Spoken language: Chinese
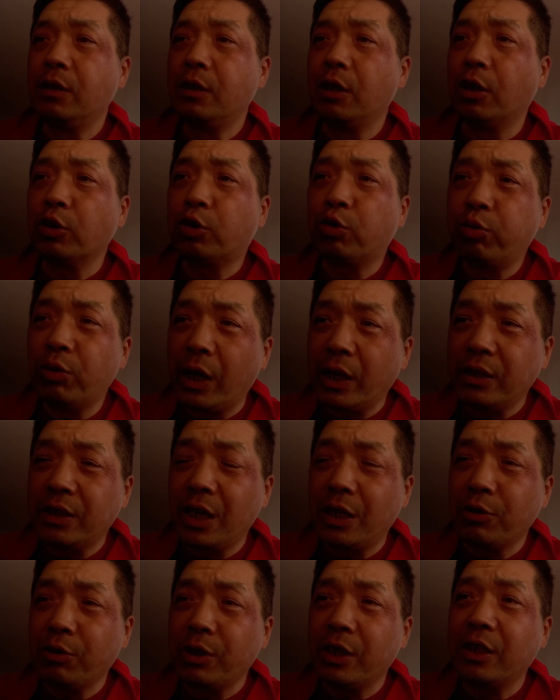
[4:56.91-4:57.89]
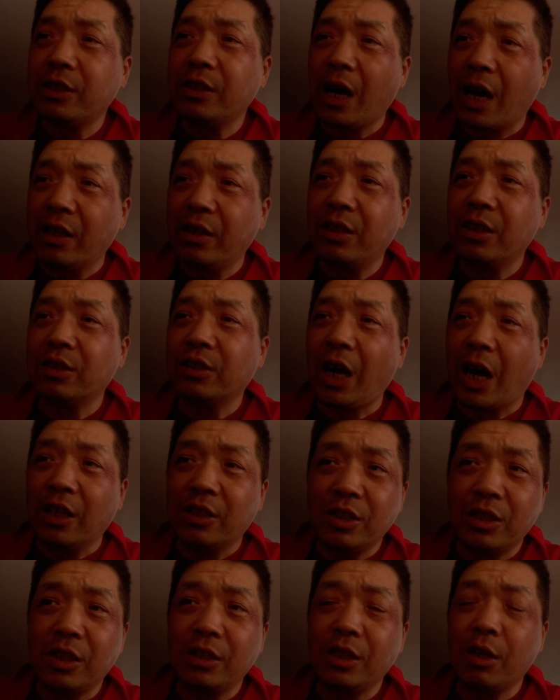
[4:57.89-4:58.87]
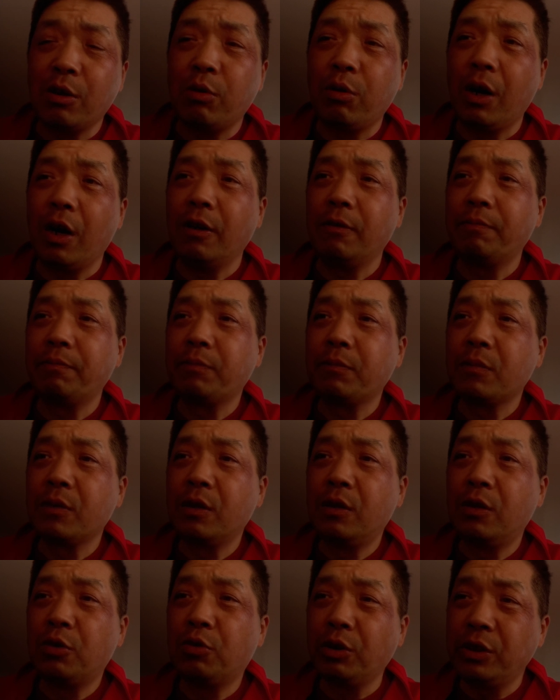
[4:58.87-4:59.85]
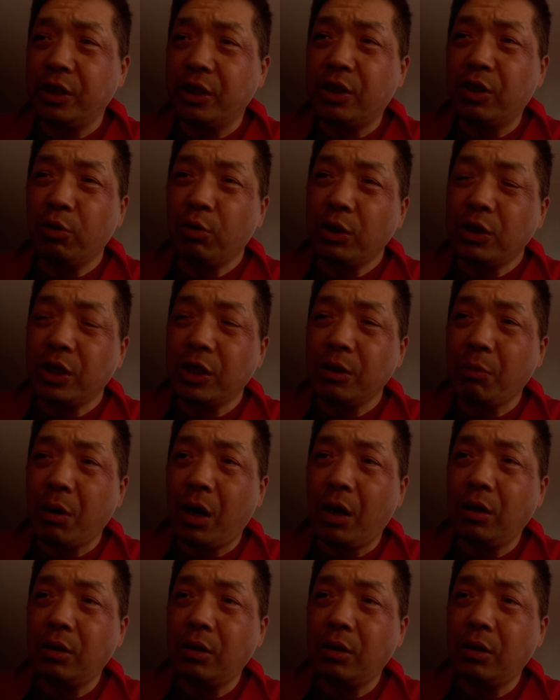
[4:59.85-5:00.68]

然后突然间有一个男的打进来电话，说你是罗琦吗？